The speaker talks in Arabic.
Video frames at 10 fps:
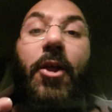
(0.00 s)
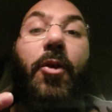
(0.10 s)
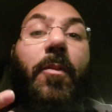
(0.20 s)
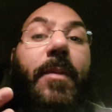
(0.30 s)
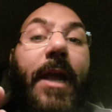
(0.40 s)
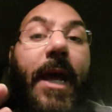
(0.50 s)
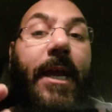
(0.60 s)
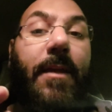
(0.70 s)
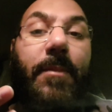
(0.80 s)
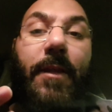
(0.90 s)
ربنا
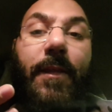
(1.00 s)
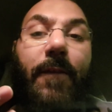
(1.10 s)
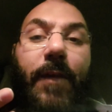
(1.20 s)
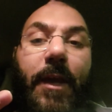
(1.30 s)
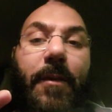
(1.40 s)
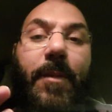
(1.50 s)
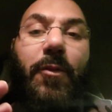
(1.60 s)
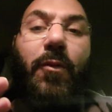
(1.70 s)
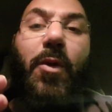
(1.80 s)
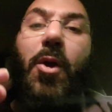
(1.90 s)
حكيم نثق في حكمته